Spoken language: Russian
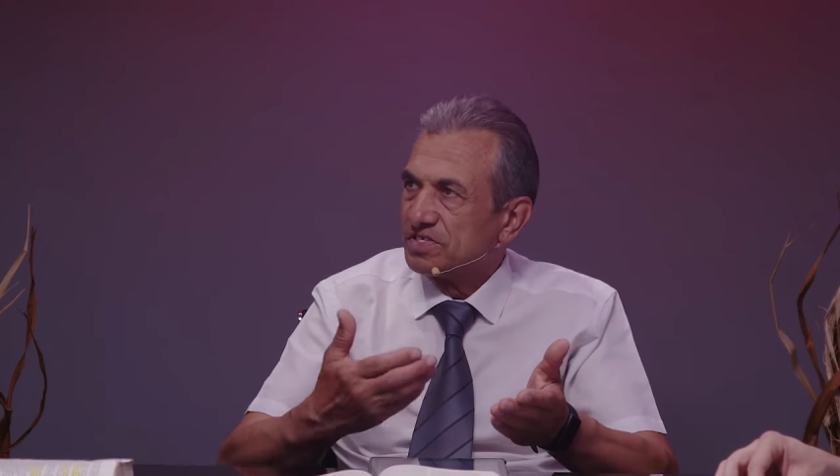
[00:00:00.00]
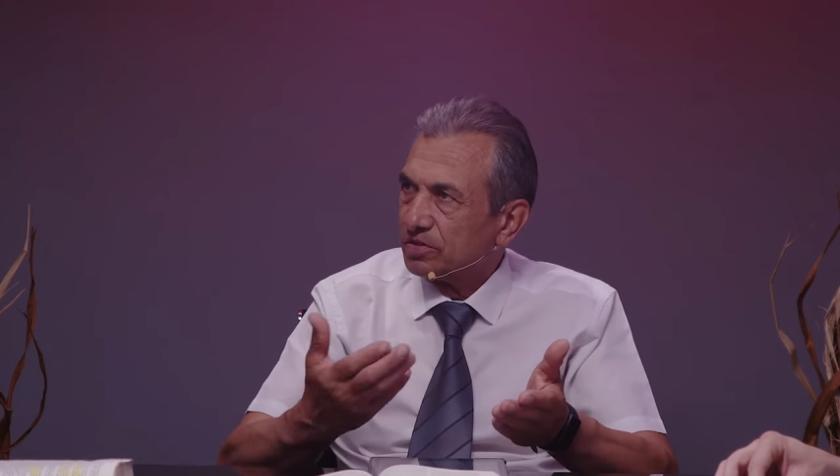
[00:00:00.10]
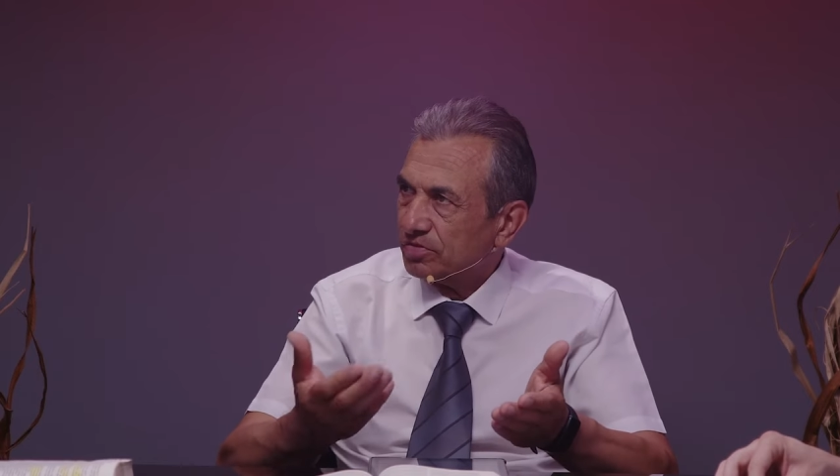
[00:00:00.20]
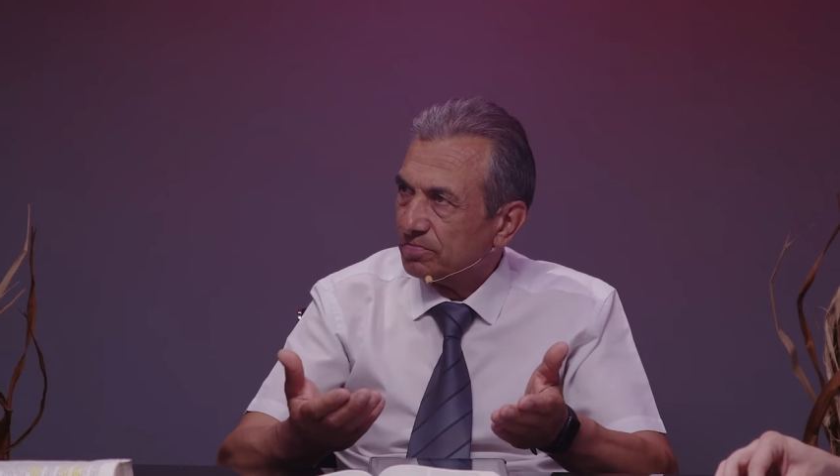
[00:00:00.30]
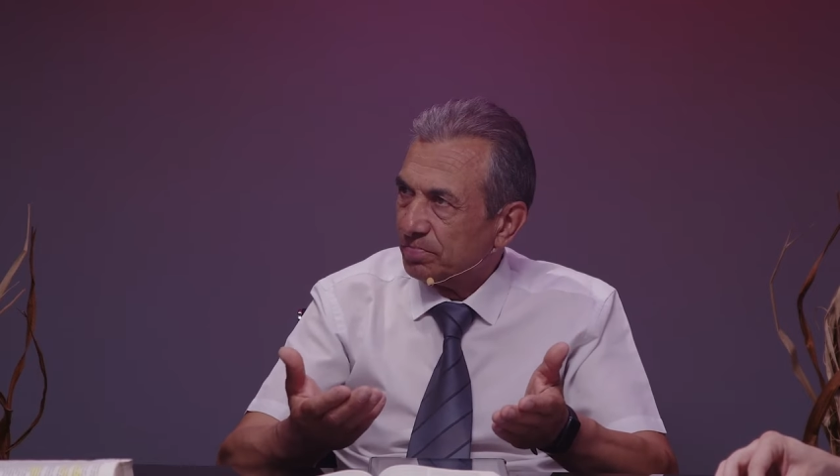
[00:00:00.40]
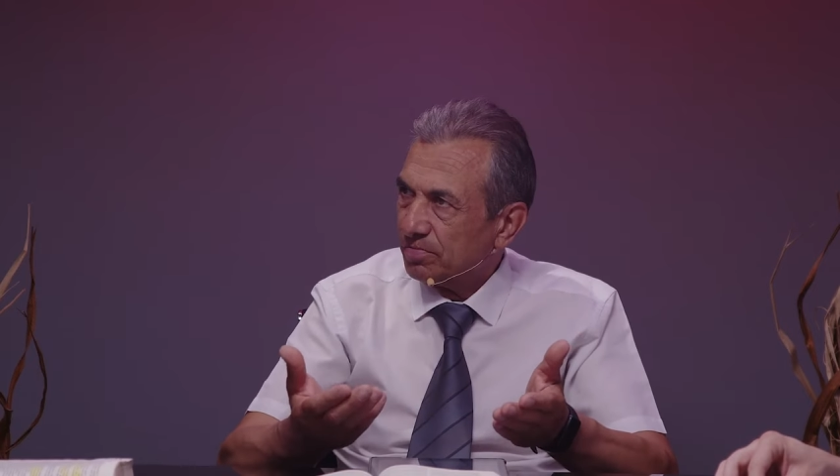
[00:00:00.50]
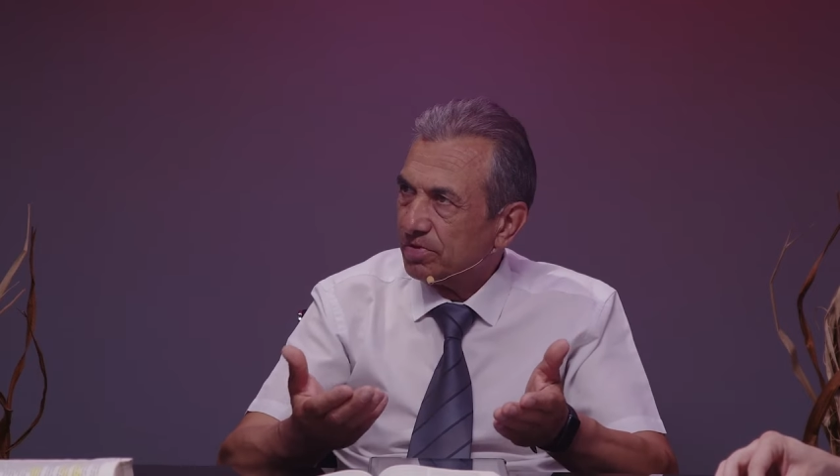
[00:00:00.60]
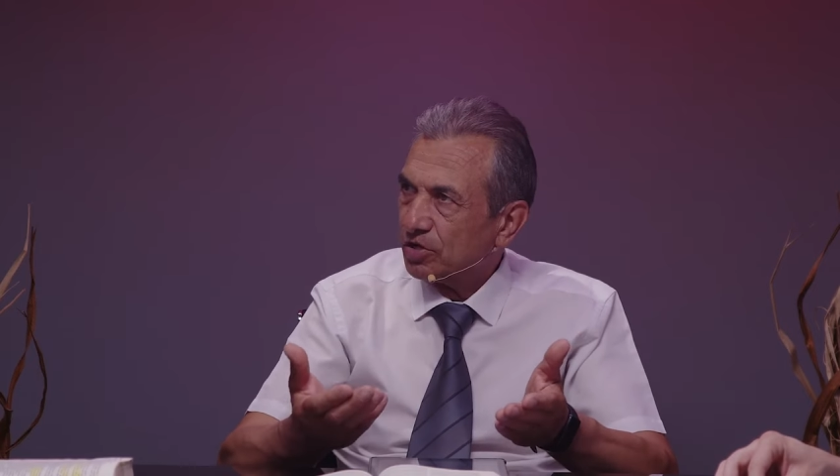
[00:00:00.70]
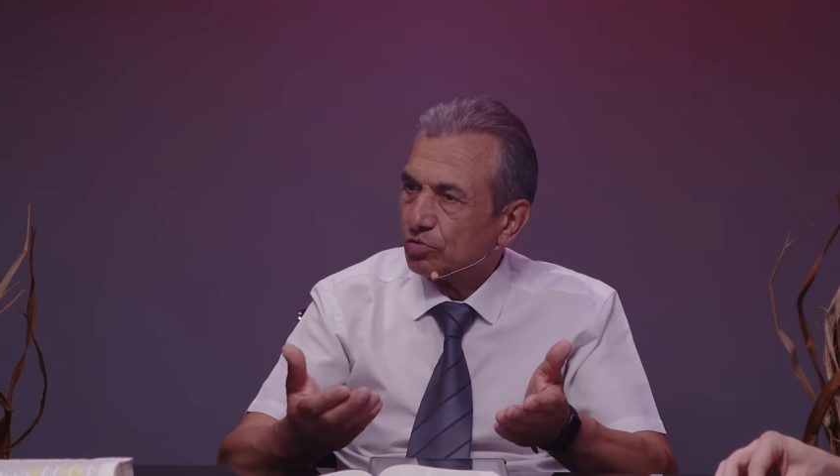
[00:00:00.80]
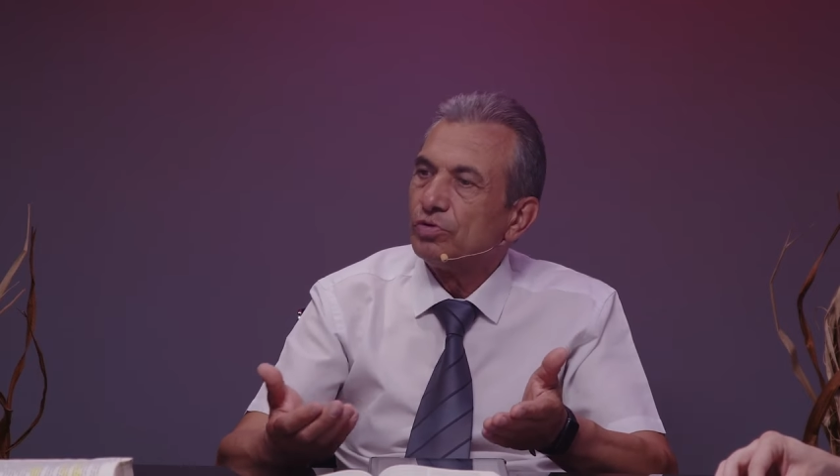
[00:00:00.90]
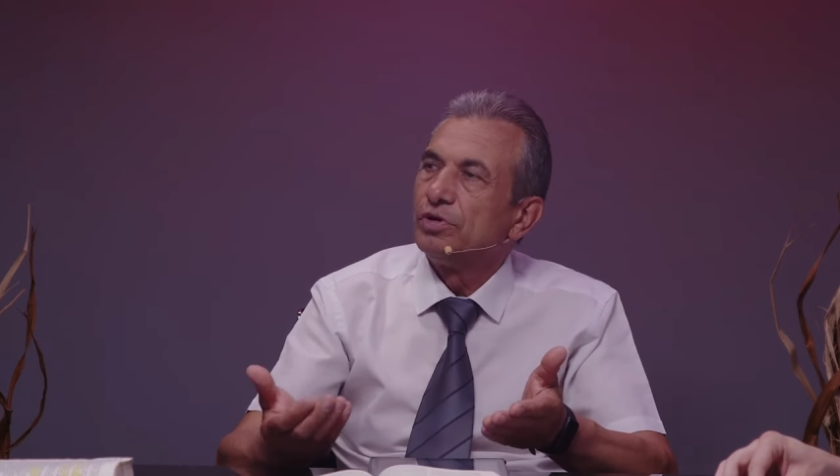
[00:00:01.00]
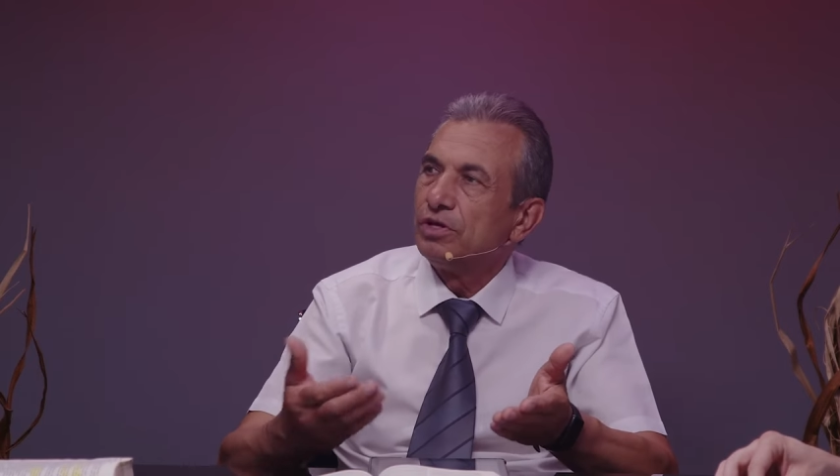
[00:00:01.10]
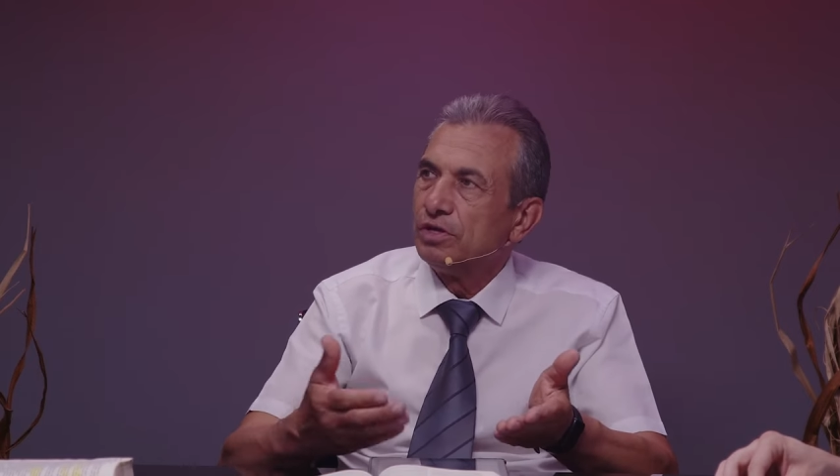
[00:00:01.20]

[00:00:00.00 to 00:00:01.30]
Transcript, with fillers: последовать примеру